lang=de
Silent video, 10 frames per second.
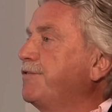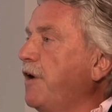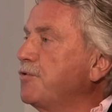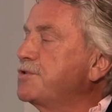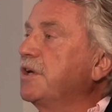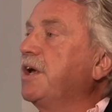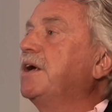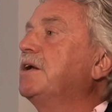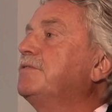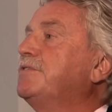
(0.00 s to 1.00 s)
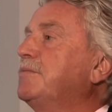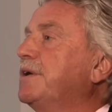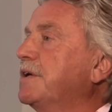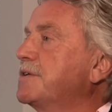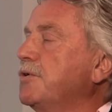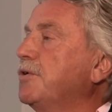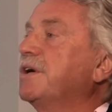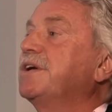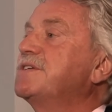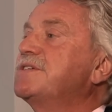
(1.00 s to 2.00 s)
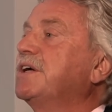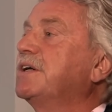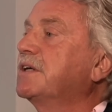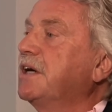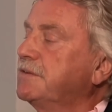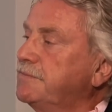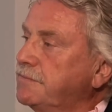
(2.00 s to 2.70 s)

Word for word: Faustregeln, wie man das organisieren kann?